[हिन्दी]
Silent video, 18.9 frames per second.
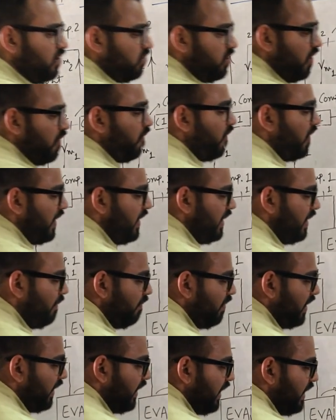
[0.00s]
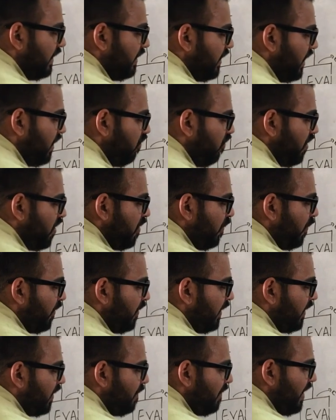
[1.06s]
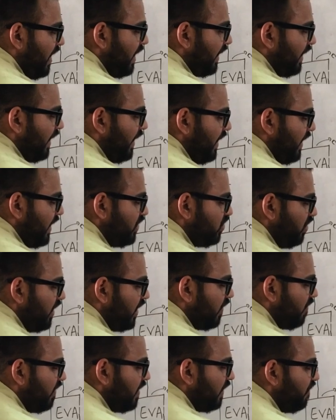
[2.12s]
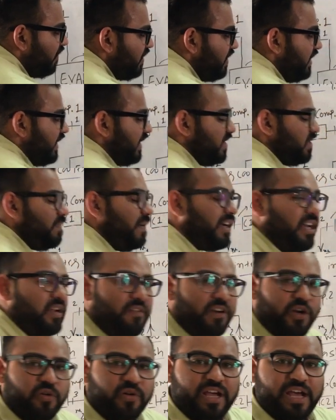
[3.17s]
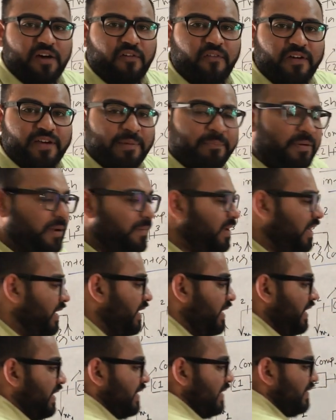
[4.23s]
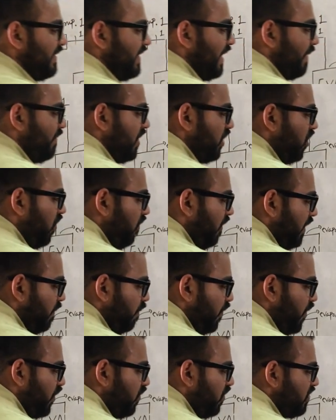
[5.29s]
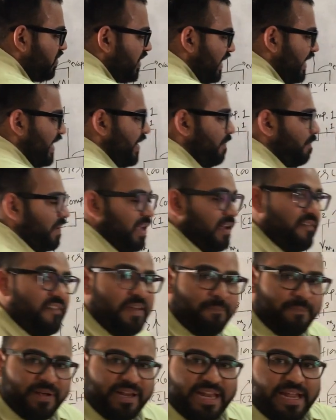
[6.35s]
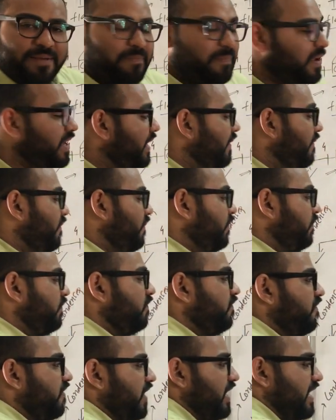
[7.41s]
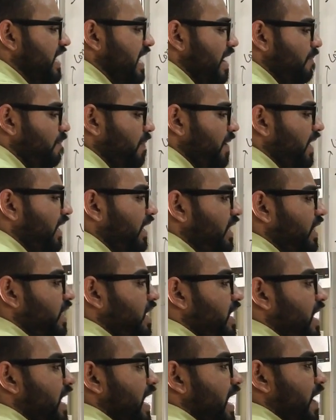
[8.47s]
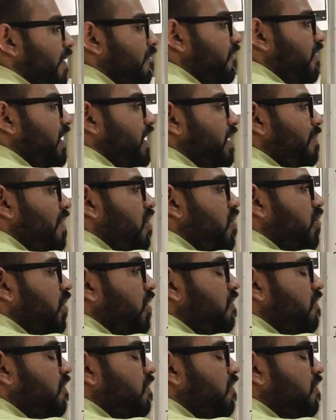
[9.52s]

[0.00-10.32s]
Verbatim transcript: तो ये वन नंबर के अंदर वो यूपोरेटर में आके ये जो लिक्विड रेफ्रिजरेंट किस में कन्वर्ट हो गया वेपर में इसलिए आप देखो वन पॉइंट कौन सी लाइन पे है वेपर लाइन पे है फिर यहाँ पे एम वन अमाउंट